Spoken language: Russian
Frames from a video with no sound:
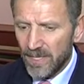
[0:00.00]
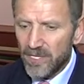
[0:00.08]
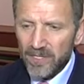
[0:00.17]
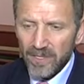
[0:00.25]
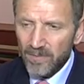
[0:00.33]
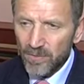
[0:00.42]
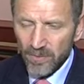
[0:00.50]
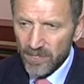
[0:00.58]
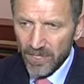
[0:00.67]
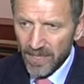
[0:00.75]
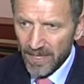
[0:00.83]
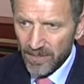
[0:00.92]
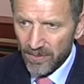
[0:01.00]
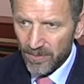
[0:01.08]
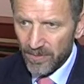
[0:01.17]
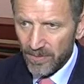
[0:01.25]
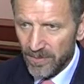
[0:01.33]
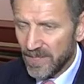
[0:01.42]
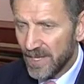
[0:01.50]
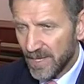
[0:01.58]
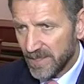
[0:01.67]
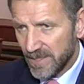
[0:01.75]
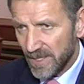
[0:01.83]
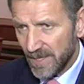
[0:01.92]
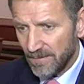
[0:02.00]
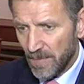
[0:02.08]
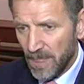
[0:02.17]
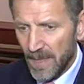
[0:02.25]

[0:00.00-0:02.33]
личному желанию дирекции –